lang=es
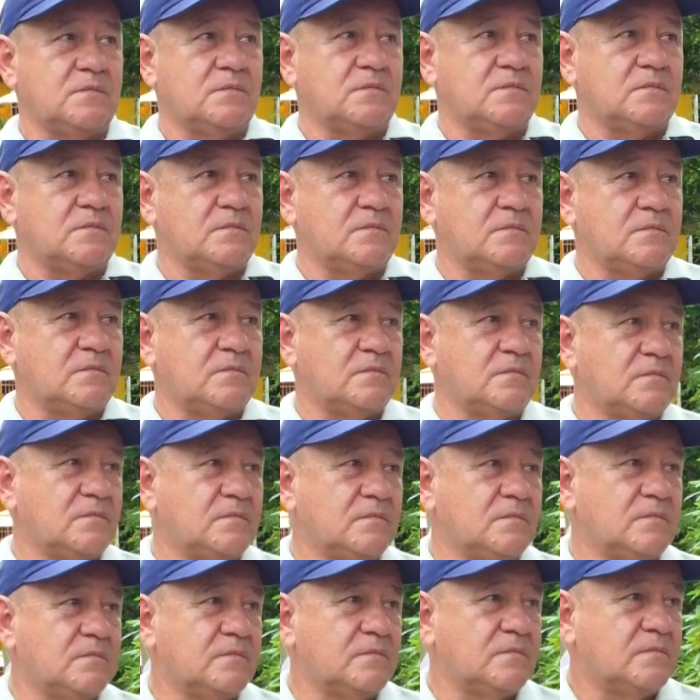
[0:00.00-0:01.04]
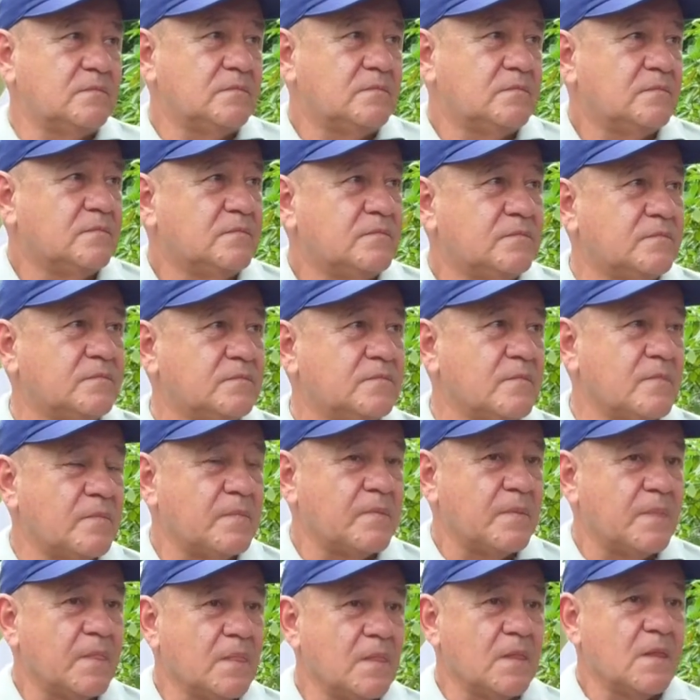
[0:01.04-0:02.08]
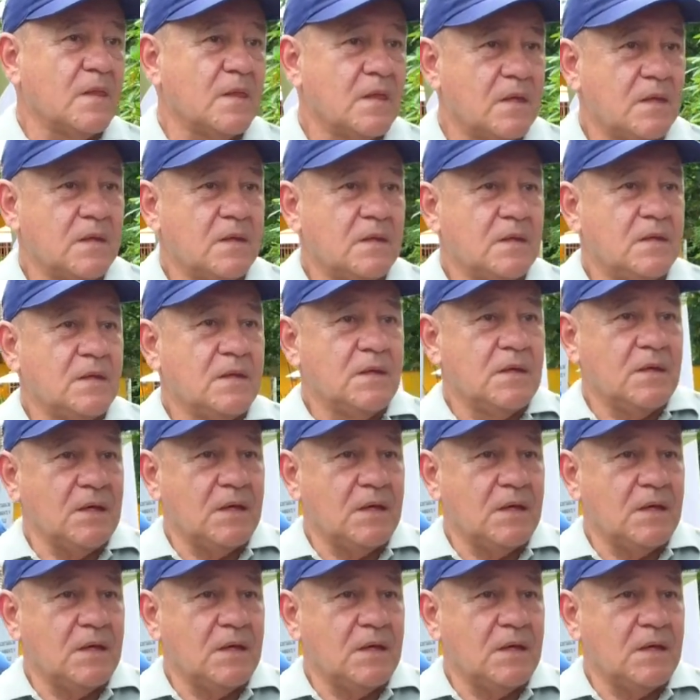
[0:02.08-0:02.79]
Muy bien, ¿hasta qué horas estarán en esta jornada el día de hoy?